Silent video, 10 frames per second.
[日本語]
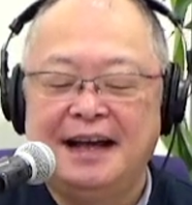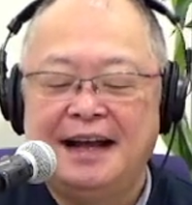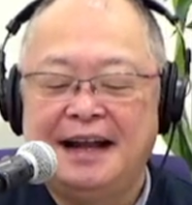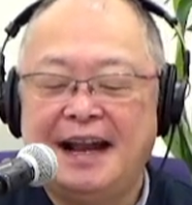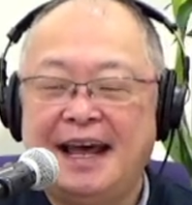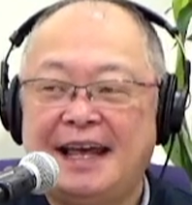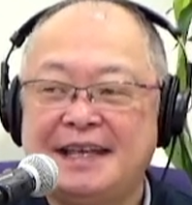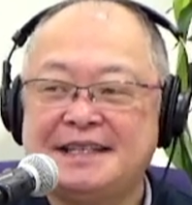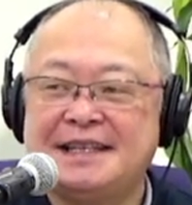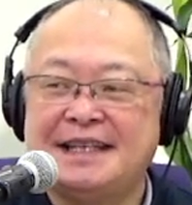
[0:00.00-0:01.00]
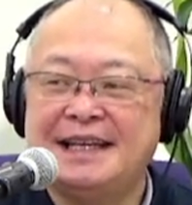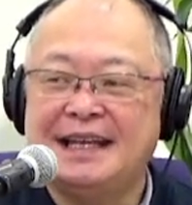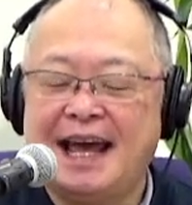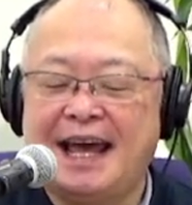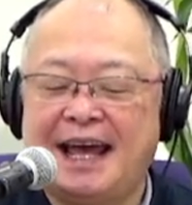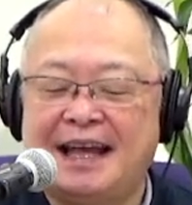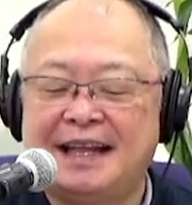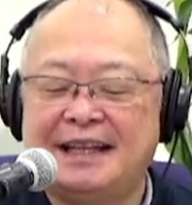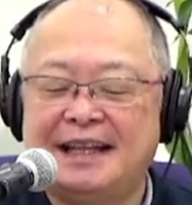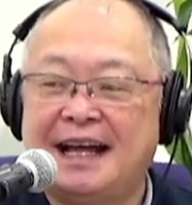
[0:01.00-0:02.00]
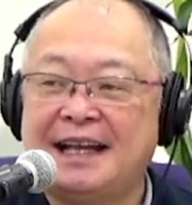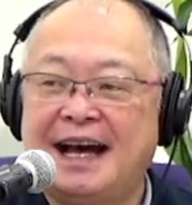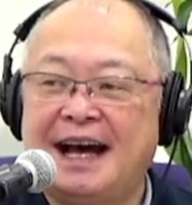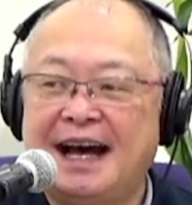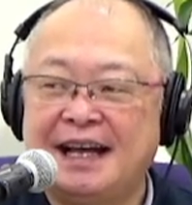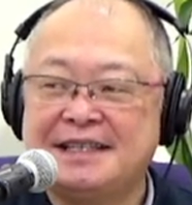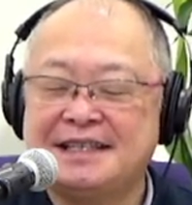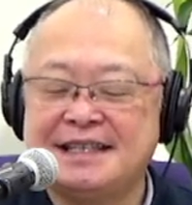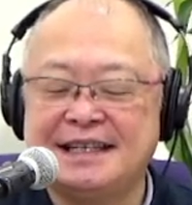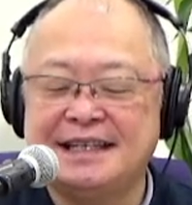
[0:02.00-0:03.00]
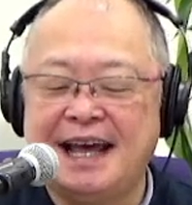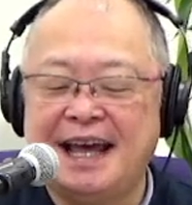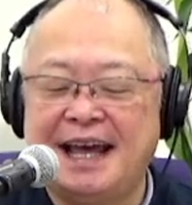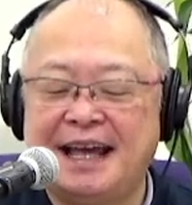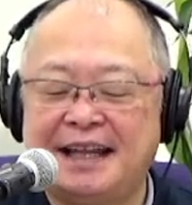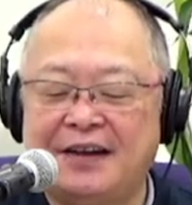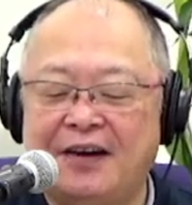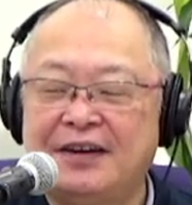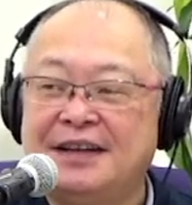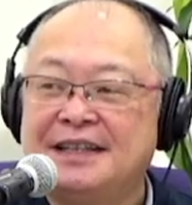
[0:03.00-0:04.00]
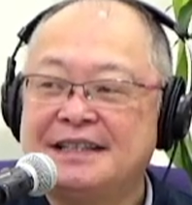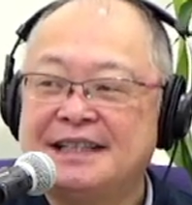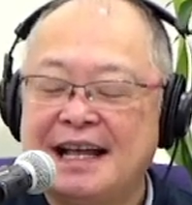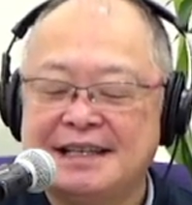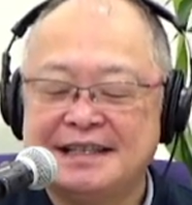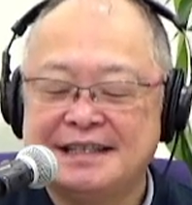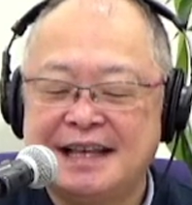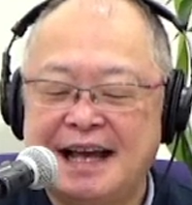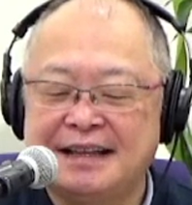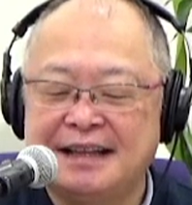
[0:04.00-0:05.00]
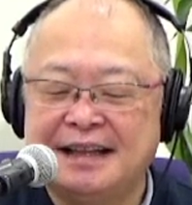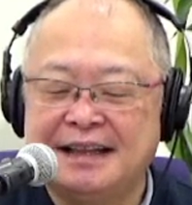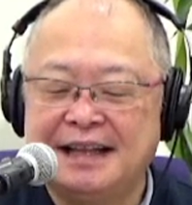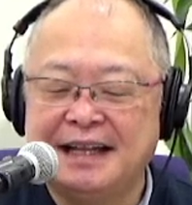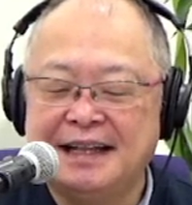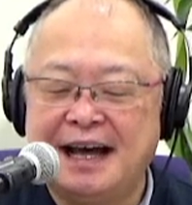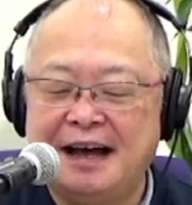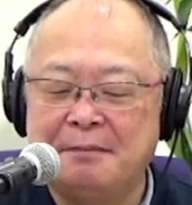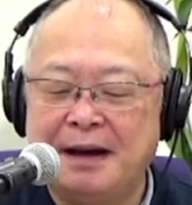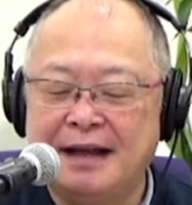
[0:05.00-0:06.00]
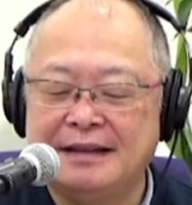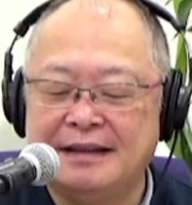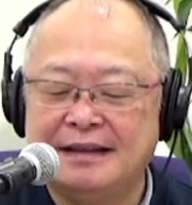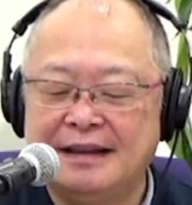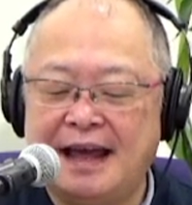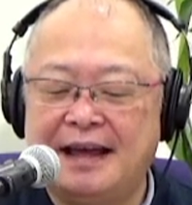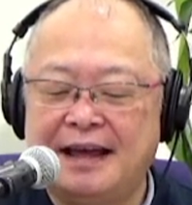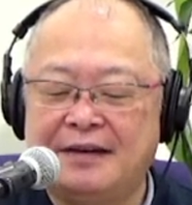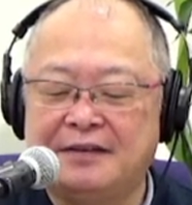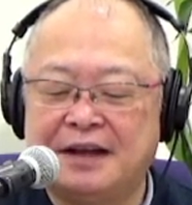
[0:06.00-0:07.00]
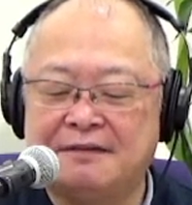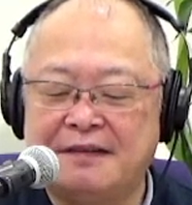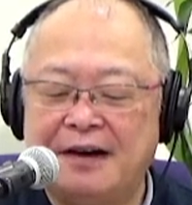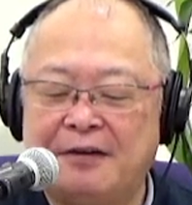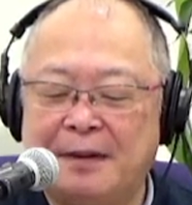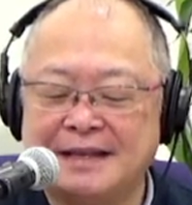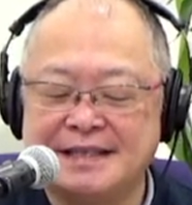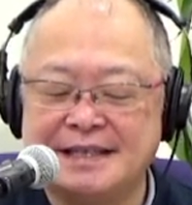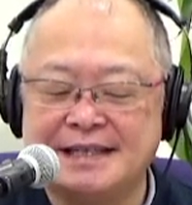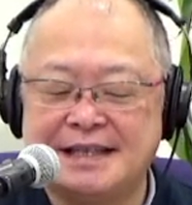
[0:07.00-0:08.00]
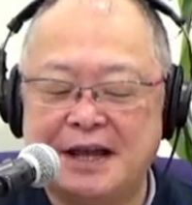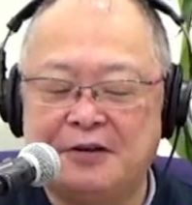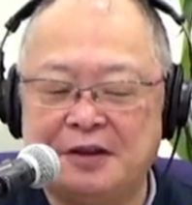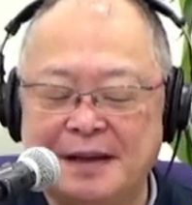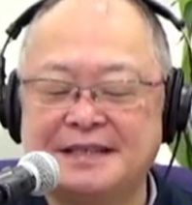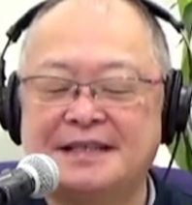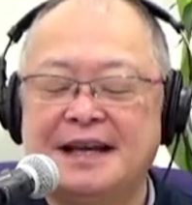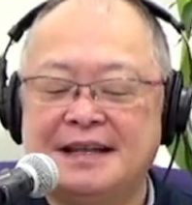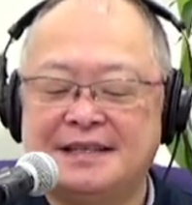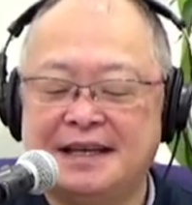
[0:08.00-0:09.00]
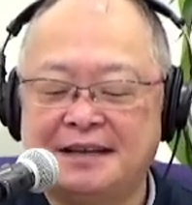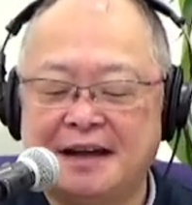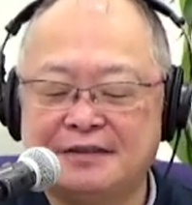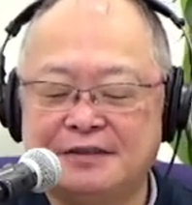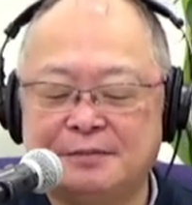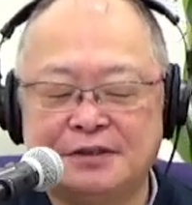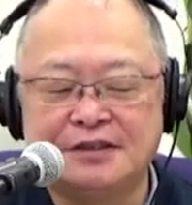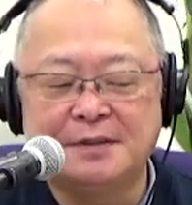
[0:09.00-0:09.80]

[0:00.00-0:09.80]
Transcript: 0120-780-337 番でお電話お待ちしております。贅沢ブルーベ